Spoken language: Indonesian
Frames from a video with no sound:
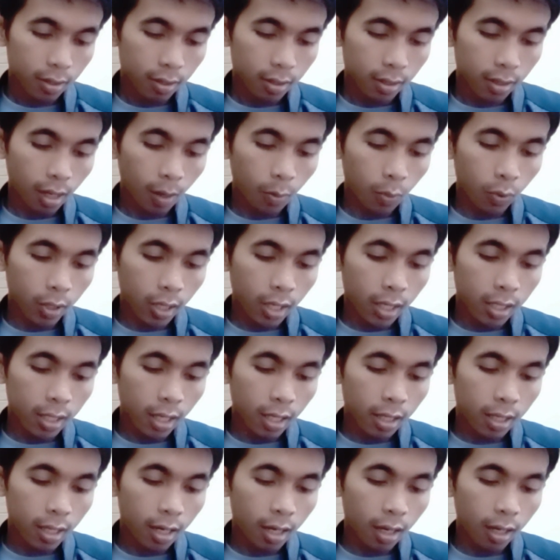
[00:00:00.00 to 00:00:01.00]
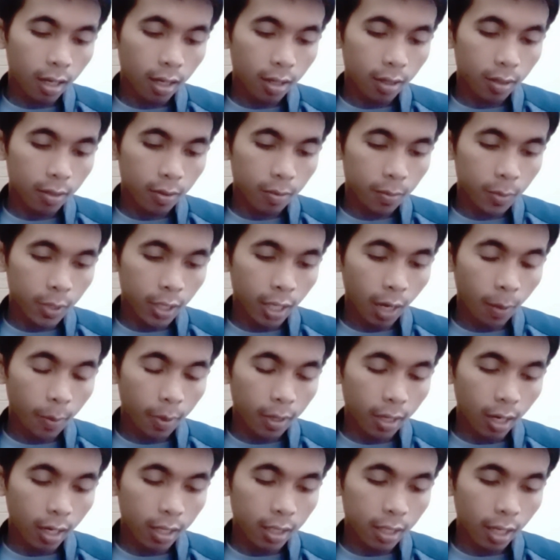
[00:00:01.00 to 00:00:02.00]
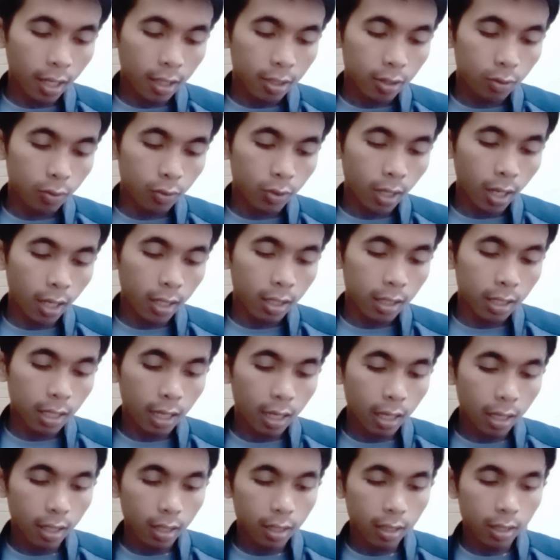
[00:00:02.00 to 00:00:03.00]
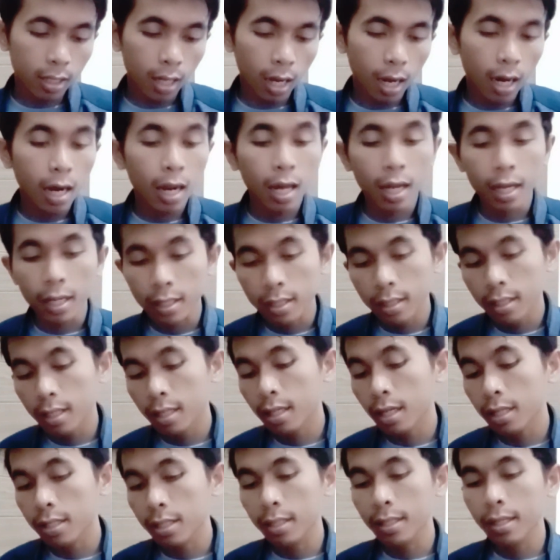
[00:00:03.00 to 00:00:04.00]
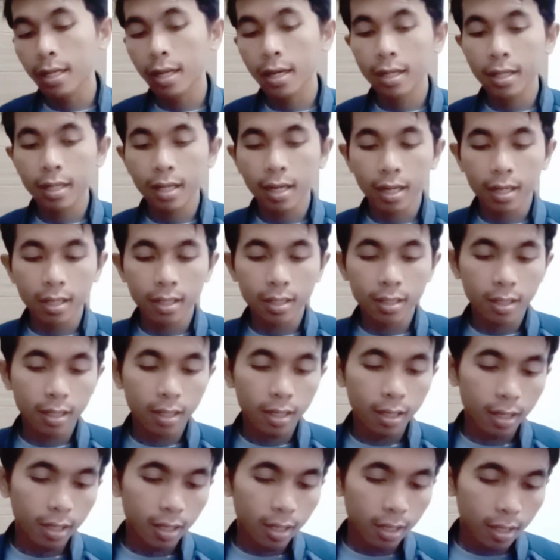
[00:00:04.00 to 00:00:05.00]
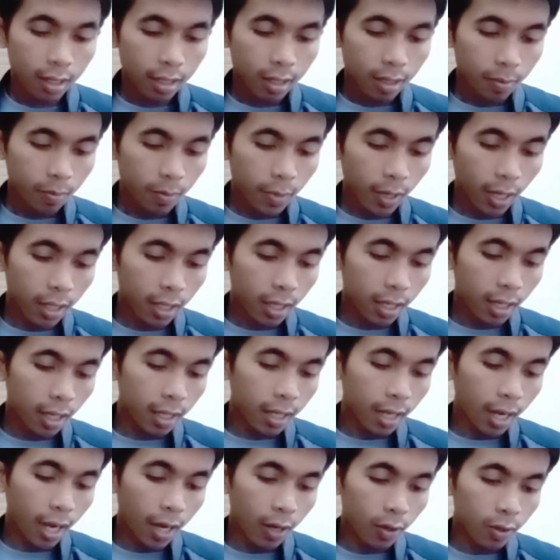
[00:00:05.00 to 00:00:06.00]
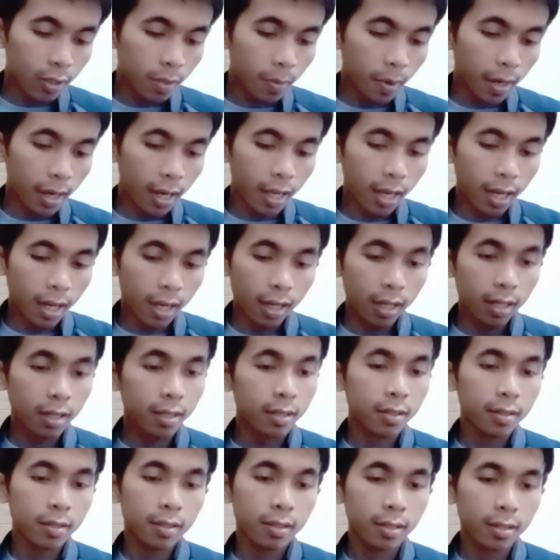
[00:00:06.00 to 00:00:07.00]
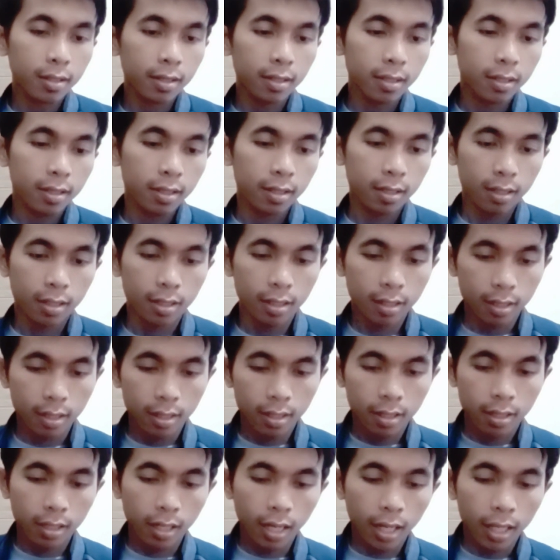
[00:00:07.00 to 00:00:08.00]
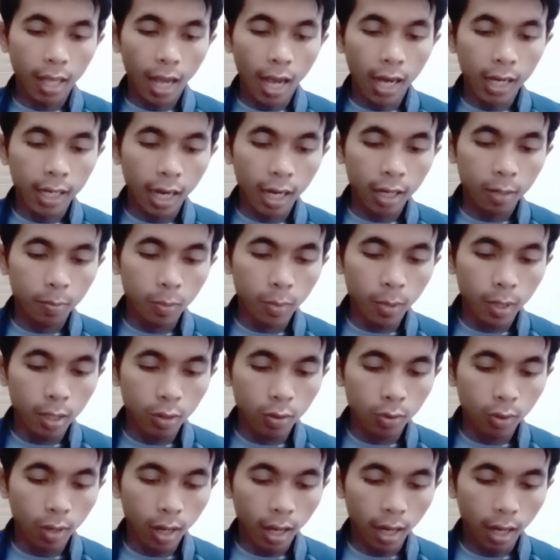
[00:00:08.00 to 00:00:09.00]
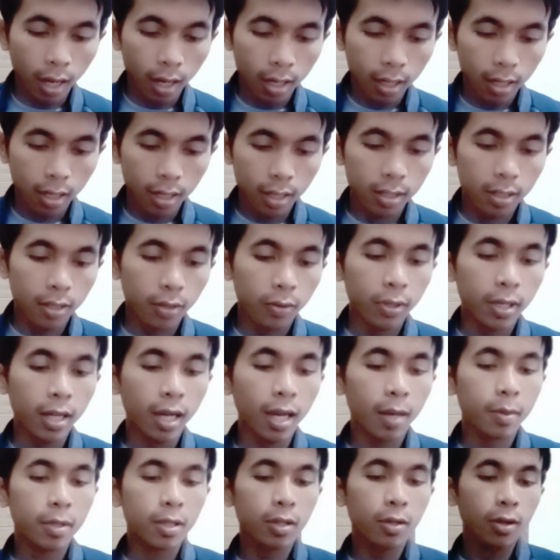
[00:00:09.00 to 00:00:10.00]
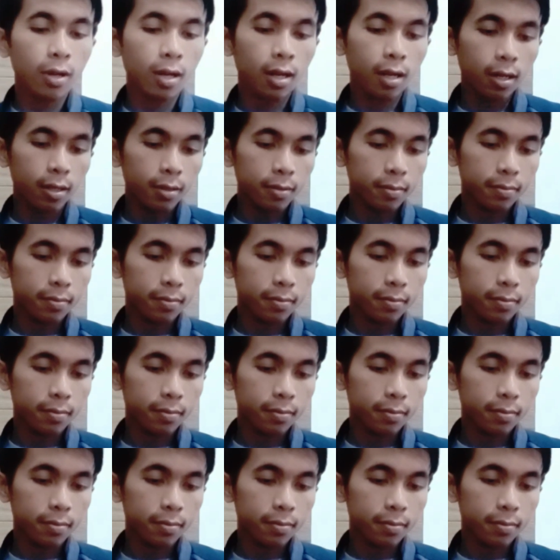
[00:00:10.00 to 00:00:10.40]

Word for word: tak mungkin kita menyelamatkan satu saja yang lain kita tinggalkan nanti kita harus gimana ya kita angkat berdua Oke, okay, betul.